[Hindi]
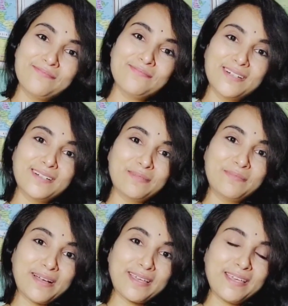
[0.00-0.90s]

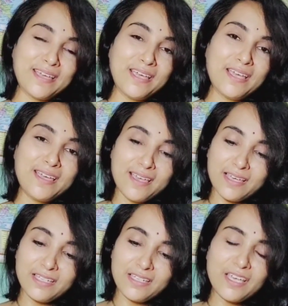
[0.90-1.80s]
बाकी है
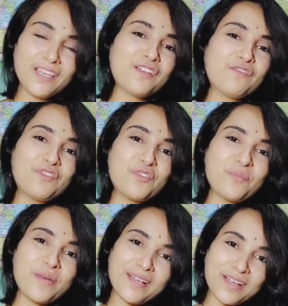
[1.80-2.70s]
ये रिव्यू
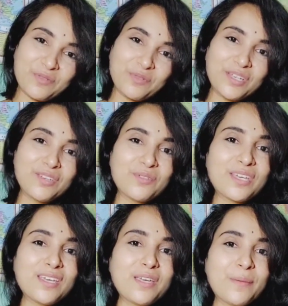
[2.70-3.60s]
मैं करूँगी
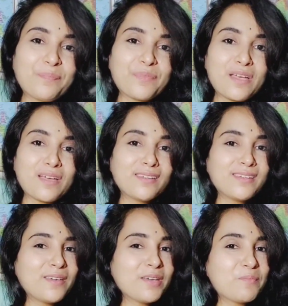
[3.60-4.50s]
क्योंकि
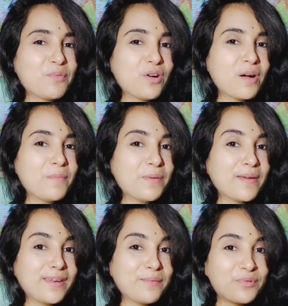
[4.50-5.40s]
ये बुक अभी
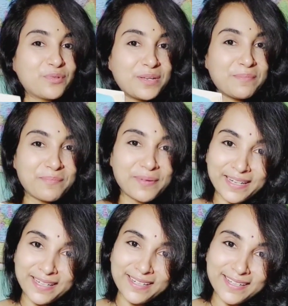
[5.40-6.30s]
मैंने पूरी
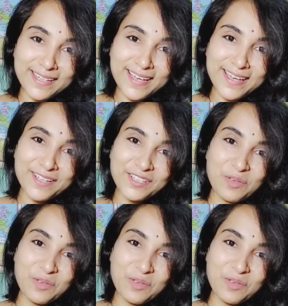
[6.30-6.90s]
पढ़ी नहीं है तो